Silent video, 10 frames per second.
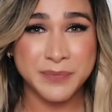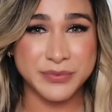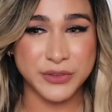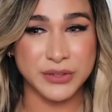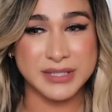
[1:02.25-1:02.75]

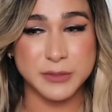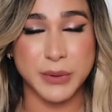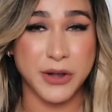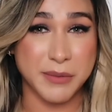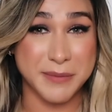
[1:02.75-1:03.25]
Entonces,
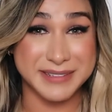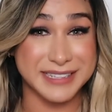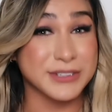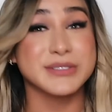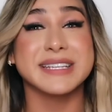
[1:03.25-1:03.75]
bueno,
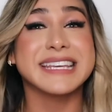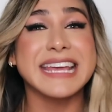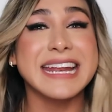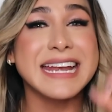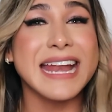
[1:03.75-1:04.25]
bebecitos, si
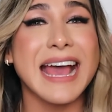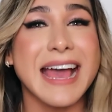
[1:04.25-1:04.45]
quieren